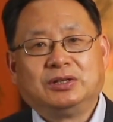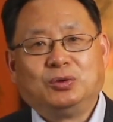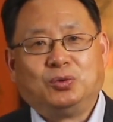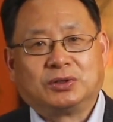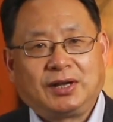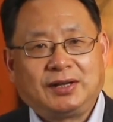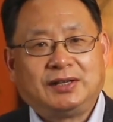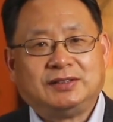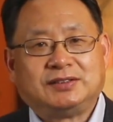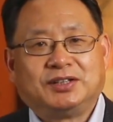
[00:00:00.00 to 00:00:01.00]
我太太
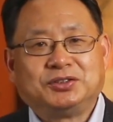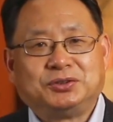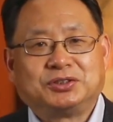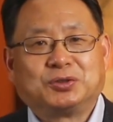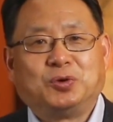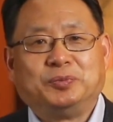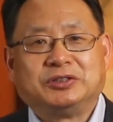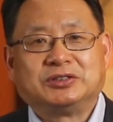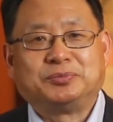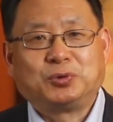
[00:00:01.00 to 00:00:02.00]
以前就有这个过敏
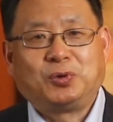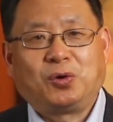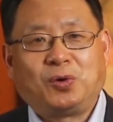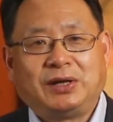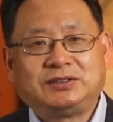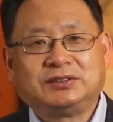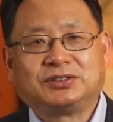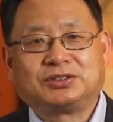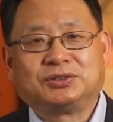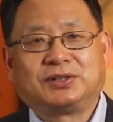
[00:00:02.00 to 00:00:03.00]
症，不光换季的
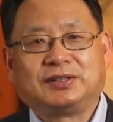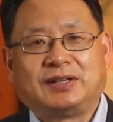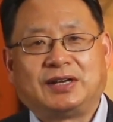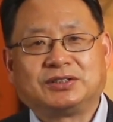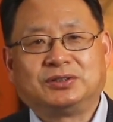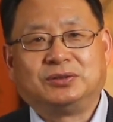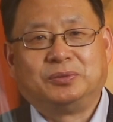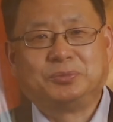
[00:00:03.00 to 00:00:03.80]
时候很难受，我们